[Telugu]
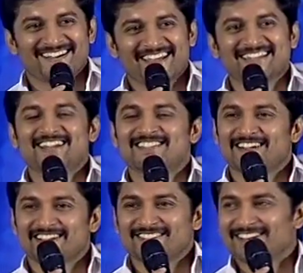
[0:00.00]
ఏదైనా
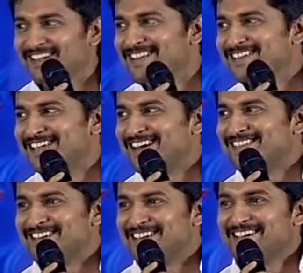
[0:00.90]
జరగచ్చు అంటే ఏదైనా
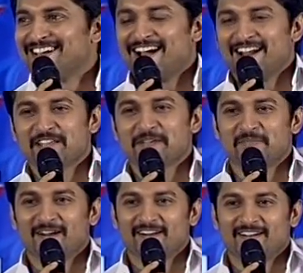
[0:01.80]
జరగచ్చండి అంటే మా